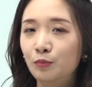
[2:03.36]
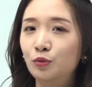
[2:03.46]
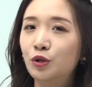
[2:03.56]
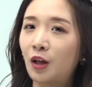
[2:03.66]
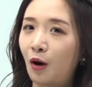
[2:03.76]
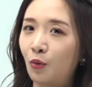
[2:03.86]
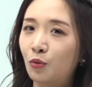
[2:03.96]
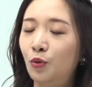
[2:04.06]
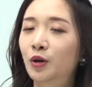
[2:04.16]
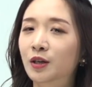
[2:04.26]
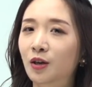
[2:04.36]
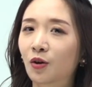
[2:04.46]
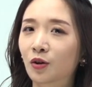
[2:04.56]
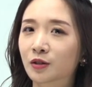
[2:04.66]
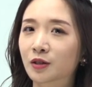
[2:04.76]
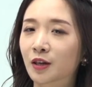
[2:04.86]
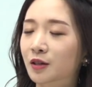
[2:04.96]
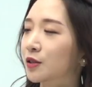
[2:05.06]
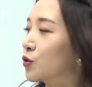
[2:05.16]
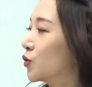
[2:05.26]
물이 나오고, 이런 것들
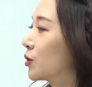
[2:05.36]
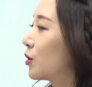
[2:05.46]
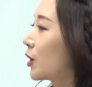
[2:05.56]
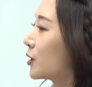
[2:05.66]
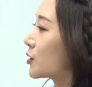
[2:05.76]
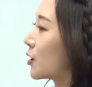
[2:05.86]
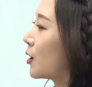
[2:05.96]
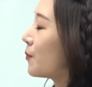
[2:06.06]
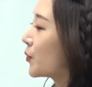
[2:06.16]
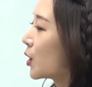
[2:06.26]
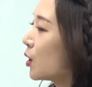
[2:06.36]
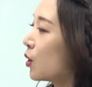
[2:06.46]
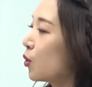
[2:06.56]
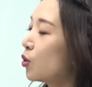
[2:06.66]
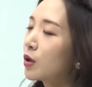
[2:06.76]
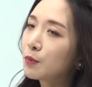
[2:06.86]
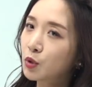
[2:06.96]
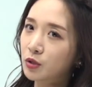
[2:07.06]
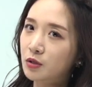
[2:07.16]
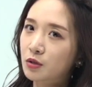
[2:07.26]
얘기해 주는 거겠죠.
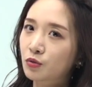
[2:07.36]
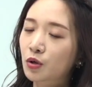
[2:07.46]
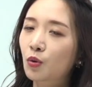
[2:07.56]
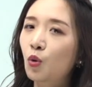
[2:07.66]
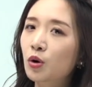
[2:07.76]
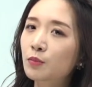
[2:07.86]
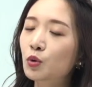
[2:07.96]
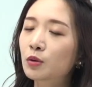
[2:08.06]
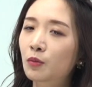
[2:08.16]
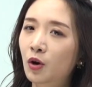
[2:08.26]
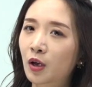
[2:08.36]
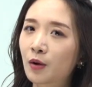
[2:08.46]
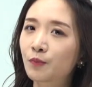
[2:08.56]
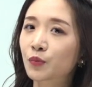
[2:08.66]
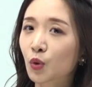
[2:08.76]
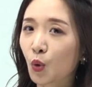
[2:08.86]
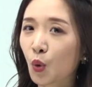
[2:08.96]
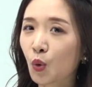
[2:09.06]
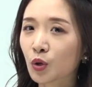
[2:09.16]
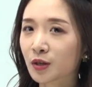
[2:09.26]
hormones, 우리 hormone 뭐예요?
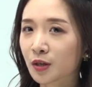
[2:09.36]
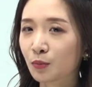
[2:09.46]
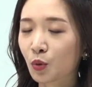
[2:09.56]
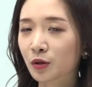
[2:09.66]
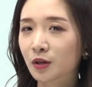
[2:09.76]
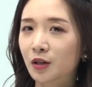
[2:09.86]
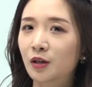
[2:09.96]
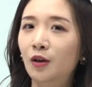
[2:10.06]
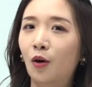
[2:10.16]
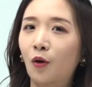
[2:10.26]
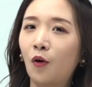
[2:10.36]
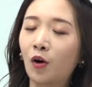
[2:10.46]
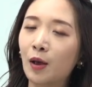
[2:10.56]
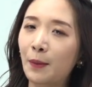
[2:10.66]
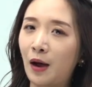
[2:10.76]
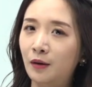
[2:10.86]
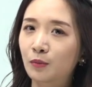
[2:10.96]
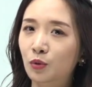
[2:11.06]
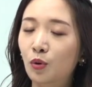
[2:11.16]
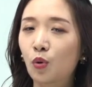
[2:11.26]
호르몬이 영어의
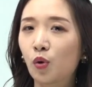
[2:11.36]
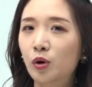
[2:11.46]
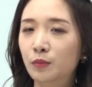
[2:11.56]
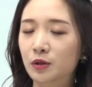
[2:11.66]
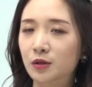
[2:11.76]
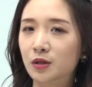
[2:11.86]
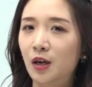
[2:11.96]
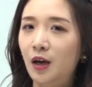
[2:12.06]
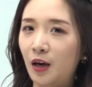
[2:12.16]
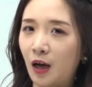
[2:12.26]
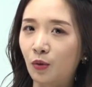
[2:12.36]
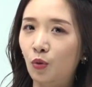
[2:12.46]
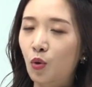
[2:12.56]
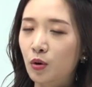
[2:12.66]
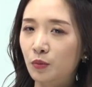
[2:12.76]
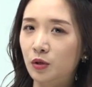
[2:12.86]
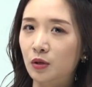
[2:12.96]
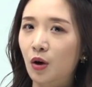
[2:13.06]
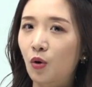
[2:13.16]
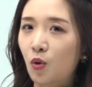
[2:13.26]
발음으로 hormones라고,
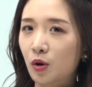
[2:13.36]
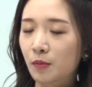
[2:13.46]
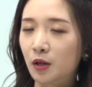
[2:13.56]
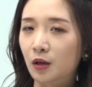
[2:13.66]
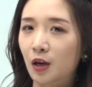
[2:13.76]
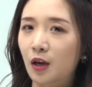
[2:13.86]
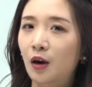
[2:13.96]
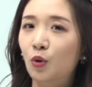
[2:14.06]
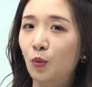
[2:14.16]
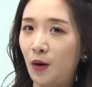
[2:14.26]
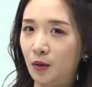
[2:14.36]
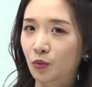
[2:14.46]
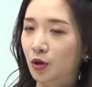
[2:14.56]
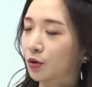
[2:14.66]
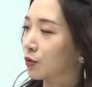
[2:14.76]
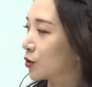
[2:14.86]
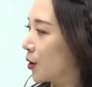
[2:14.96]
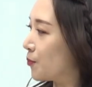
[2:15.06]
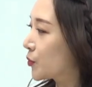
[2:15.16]
hormone이라고 발음될 거고요.